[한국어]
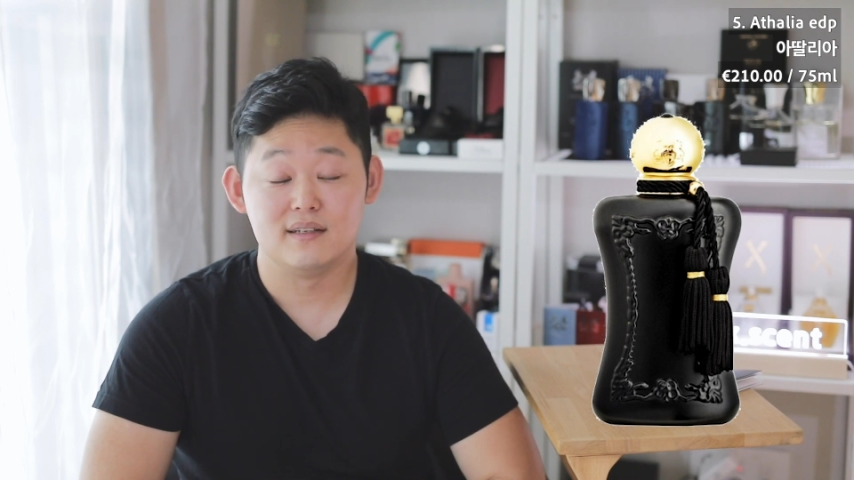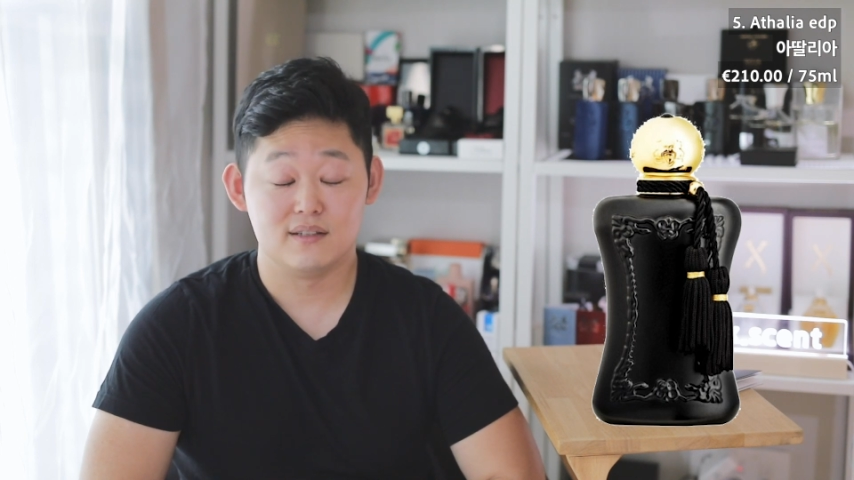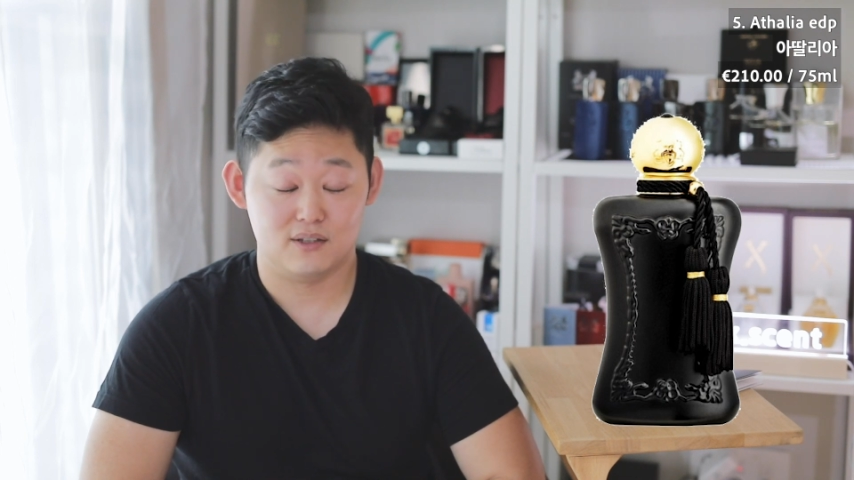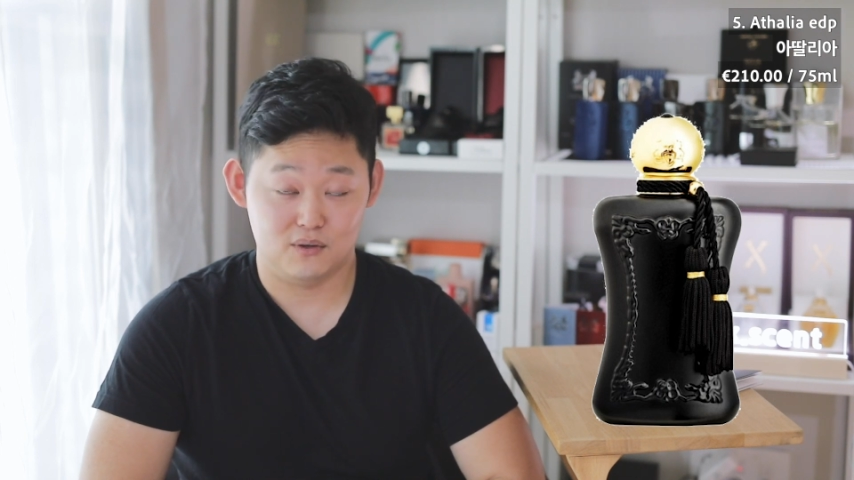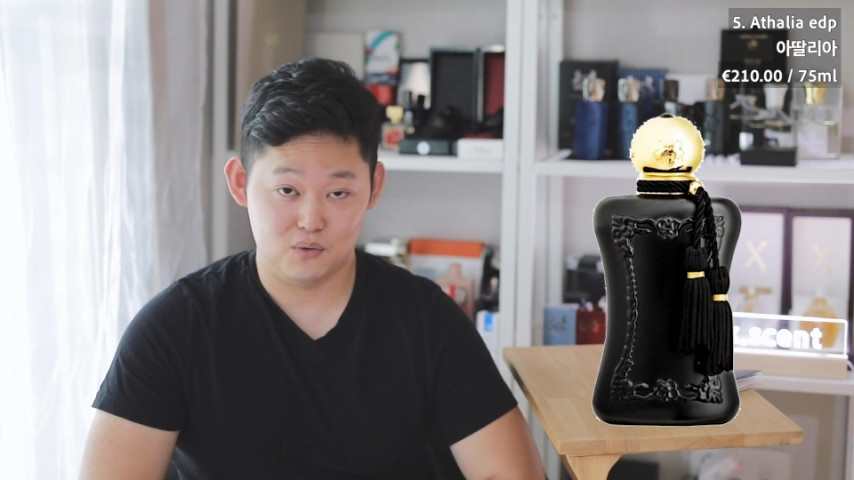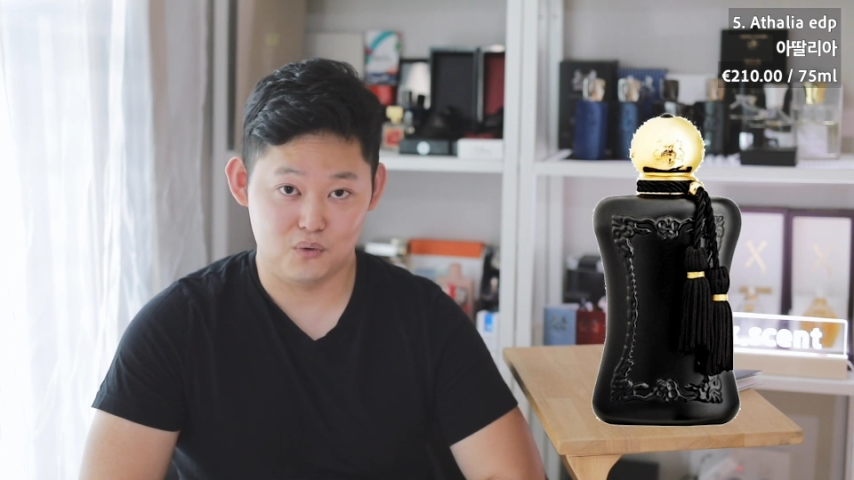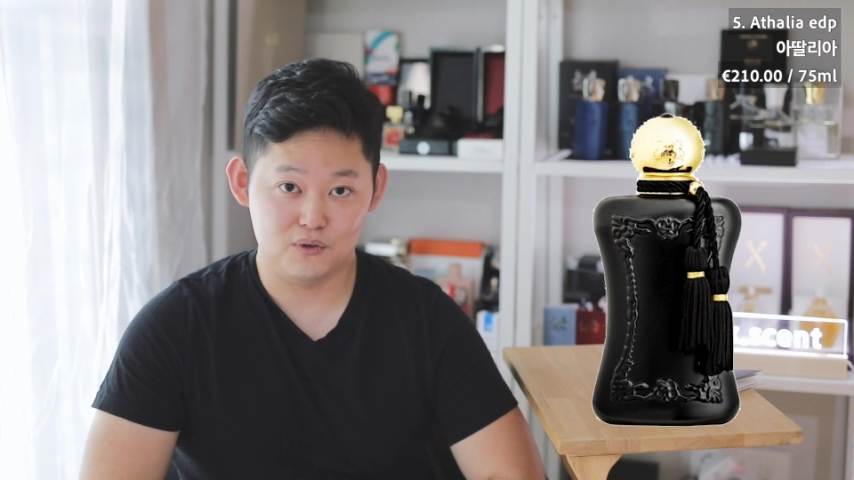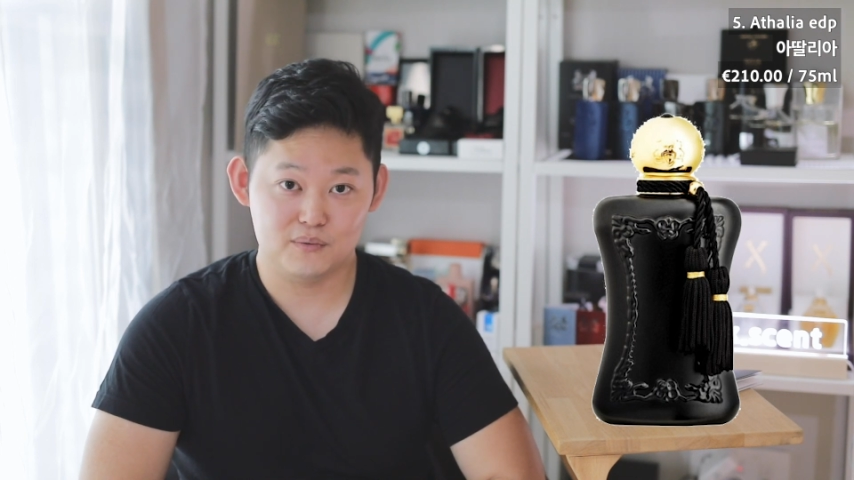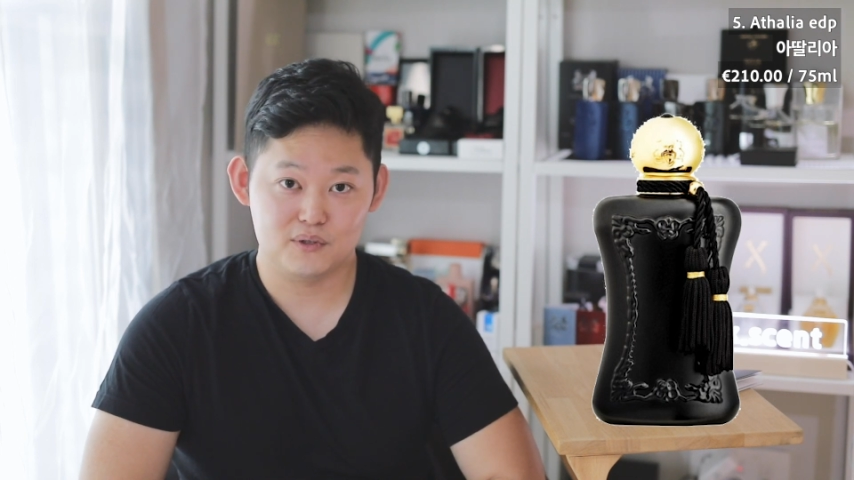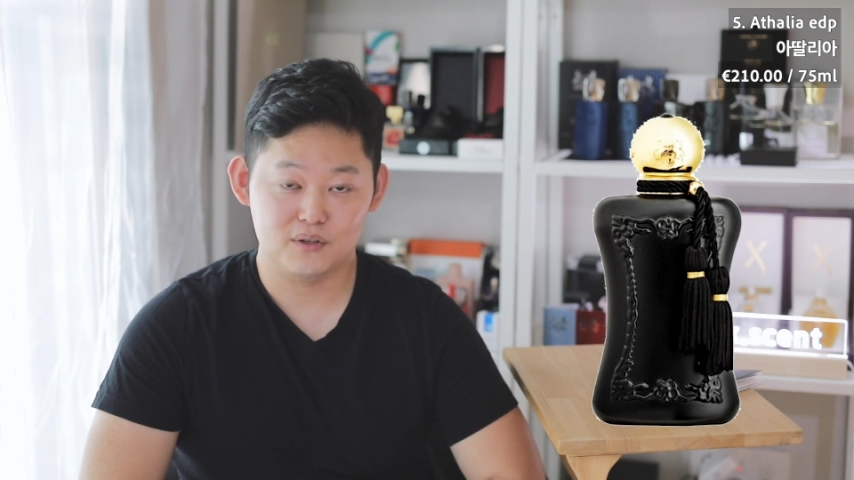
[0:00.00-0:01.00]
그런
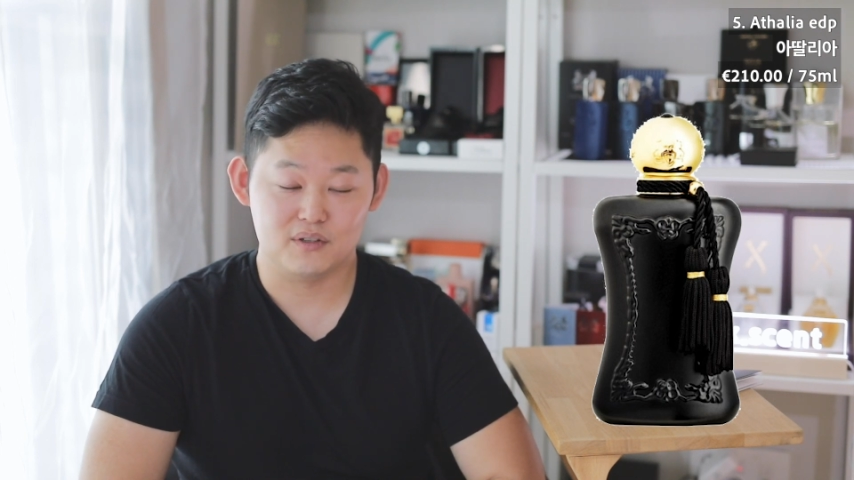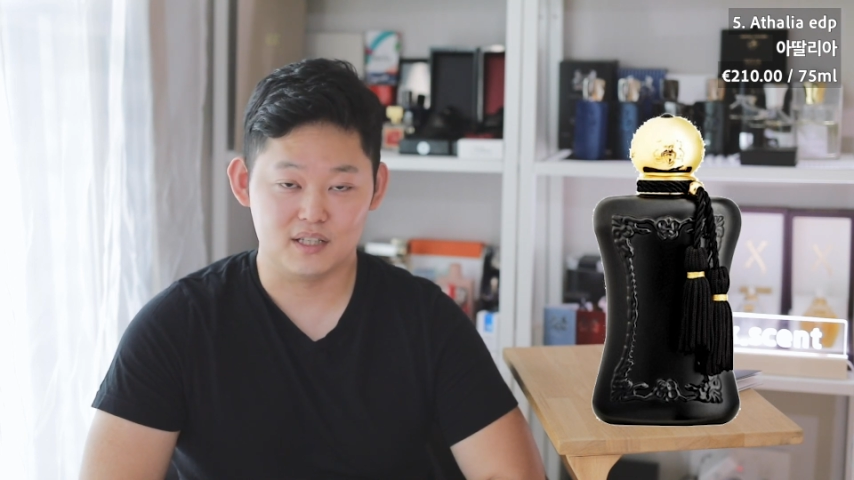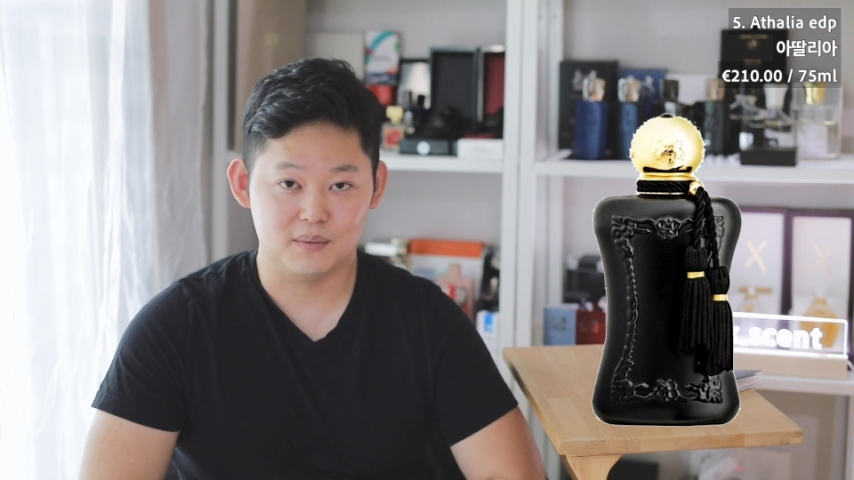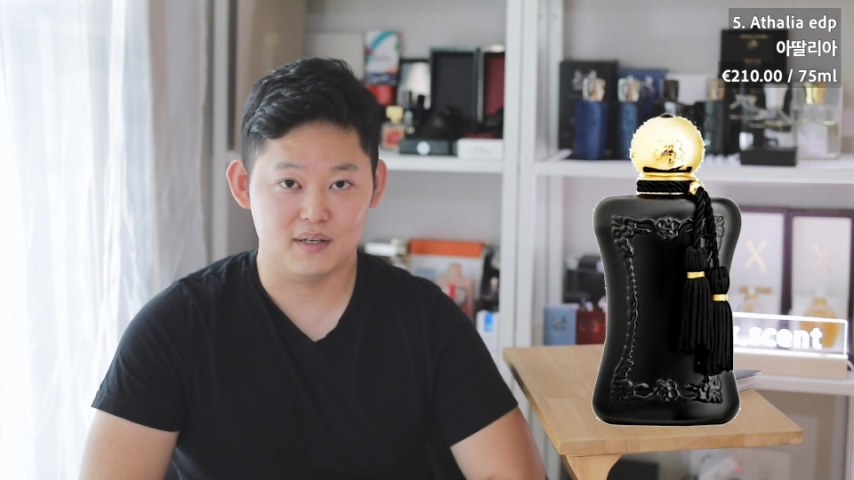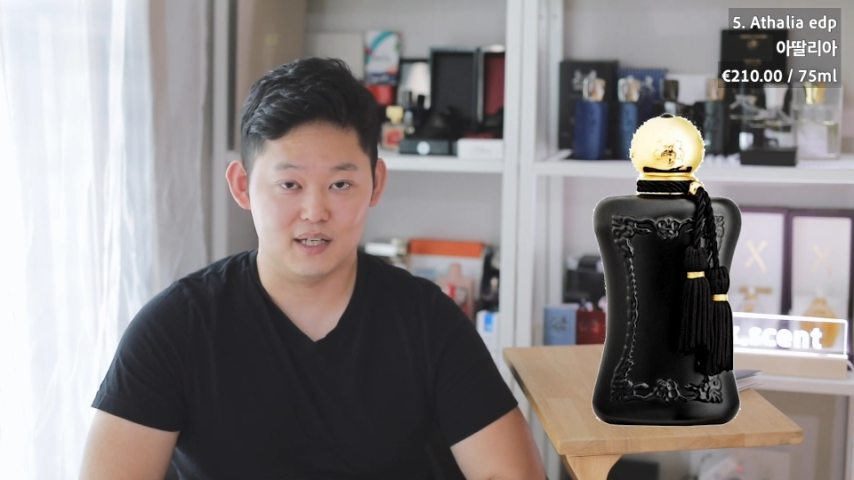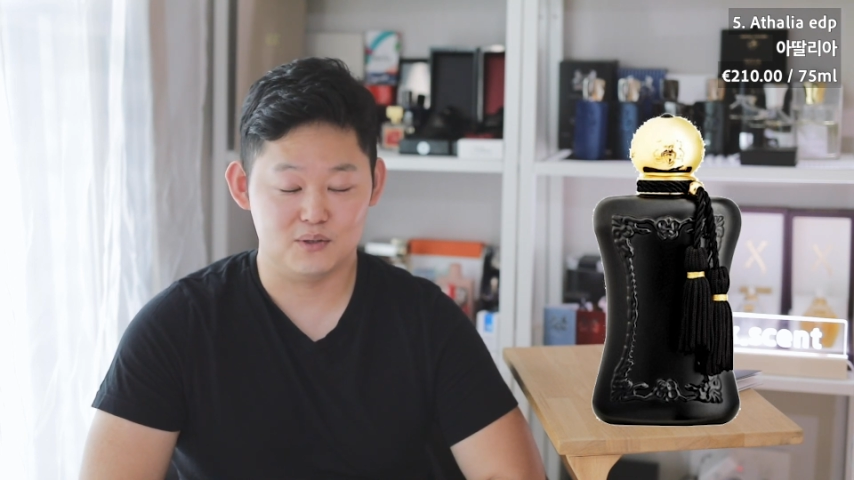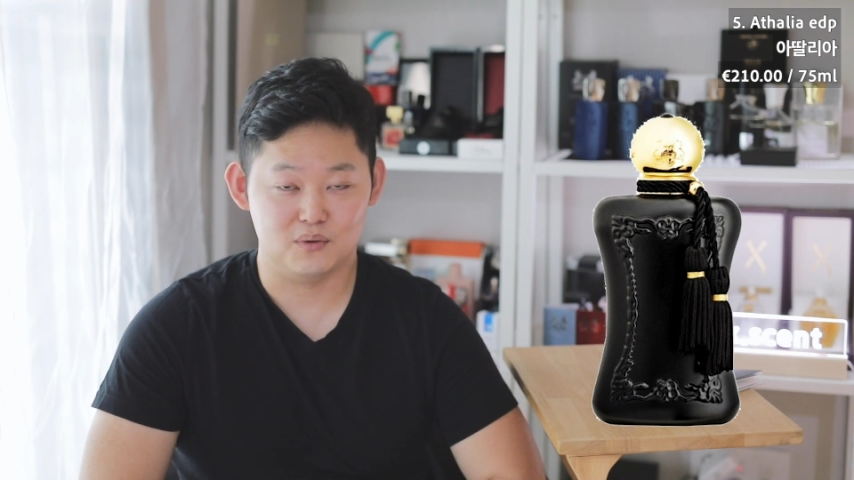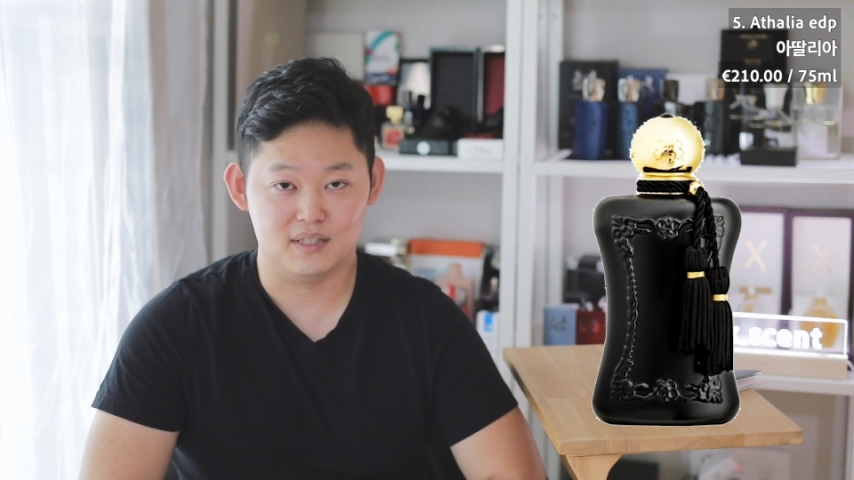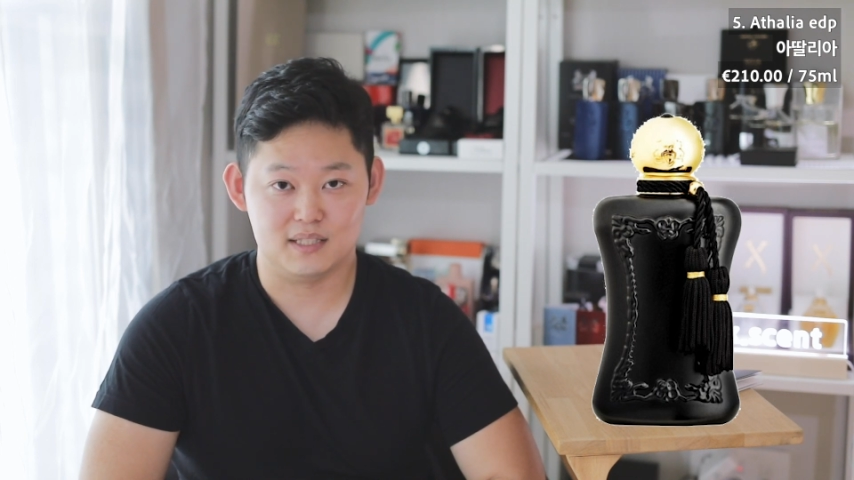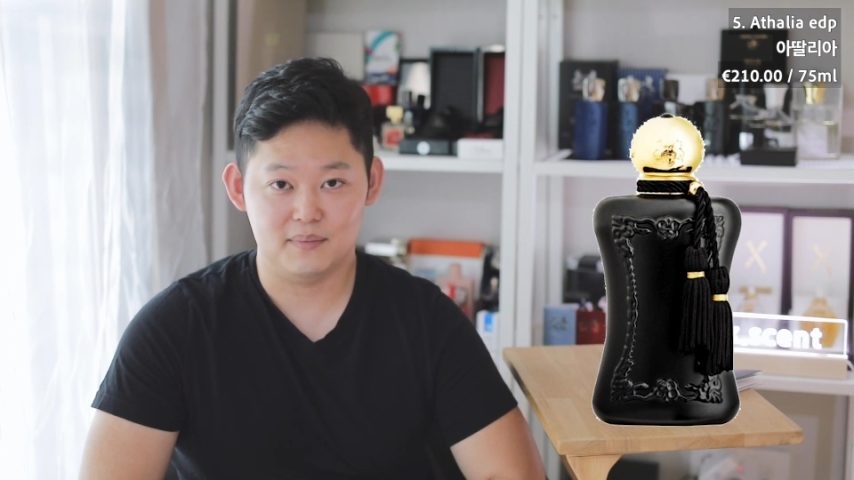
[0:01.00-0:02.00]
고급스러운 느낌을
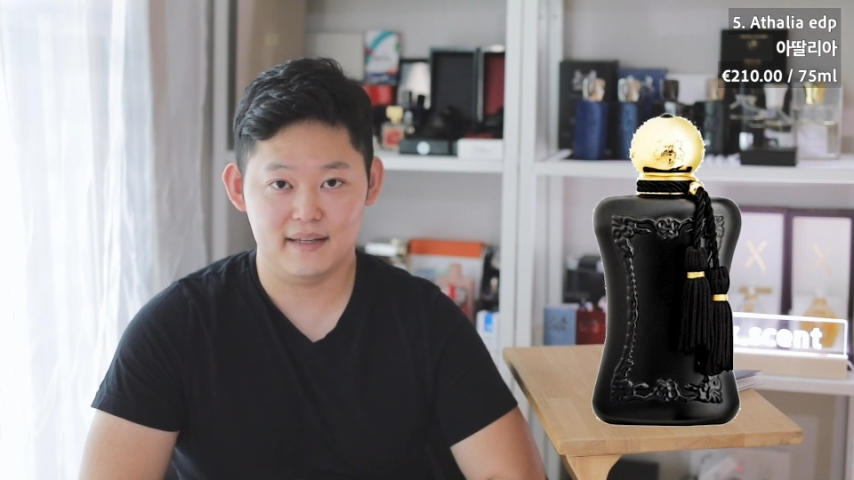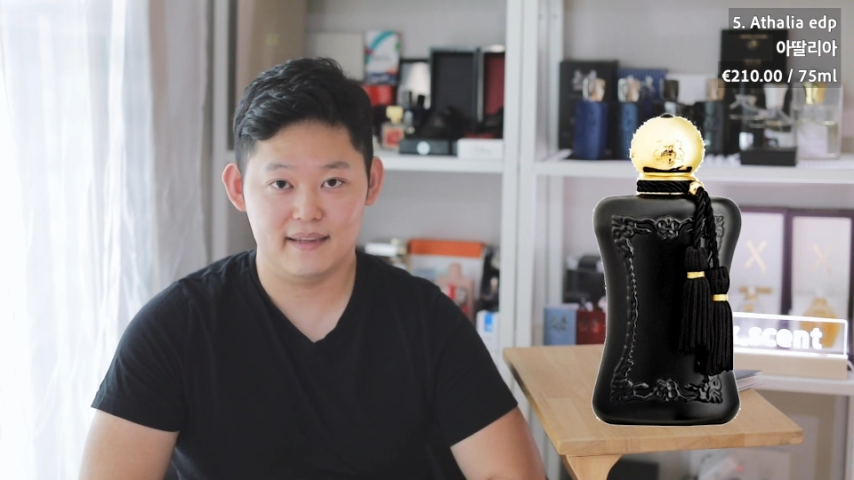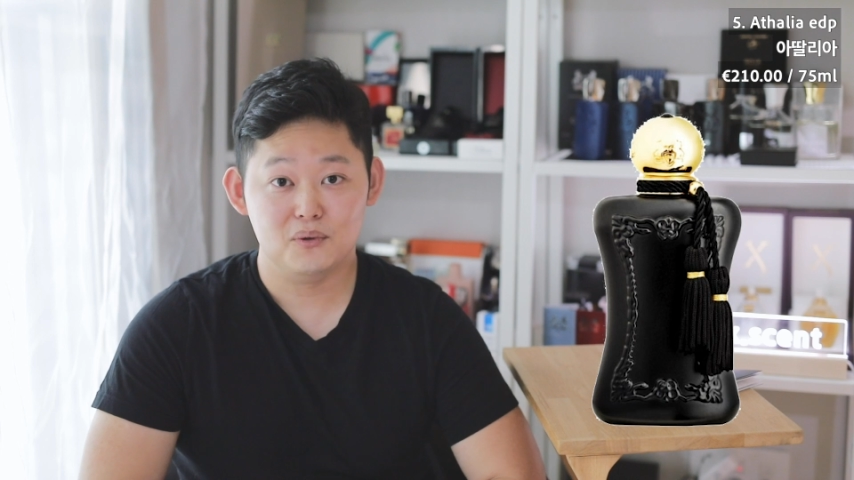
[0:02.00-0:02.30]
가지고 있지만